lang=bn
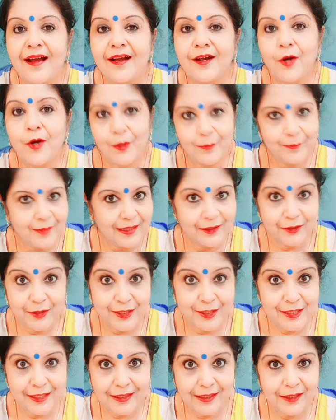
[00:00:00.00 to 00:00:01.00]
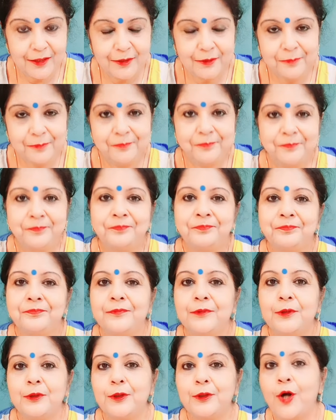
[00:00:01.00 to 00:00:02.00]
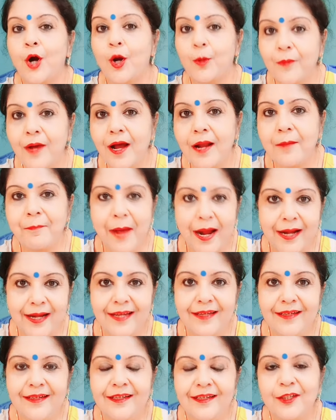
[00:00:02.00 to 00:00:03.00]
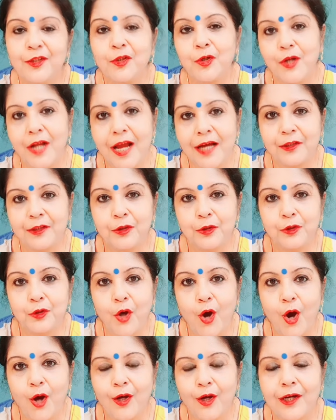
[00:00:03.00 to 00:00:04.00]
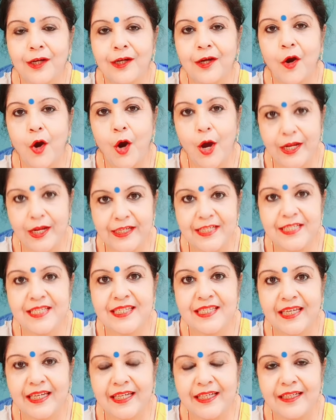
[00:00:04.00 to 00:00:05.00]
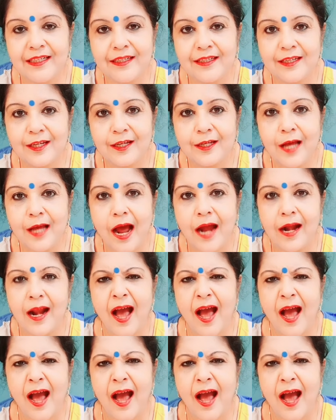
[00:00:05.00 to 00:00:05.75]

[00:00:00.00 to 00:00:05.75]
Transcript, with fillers: গরমকাল তো এসে গেল তো গরমকাল মানেই তৈলাক্ত ত্বক অয়েলি স্কিন আর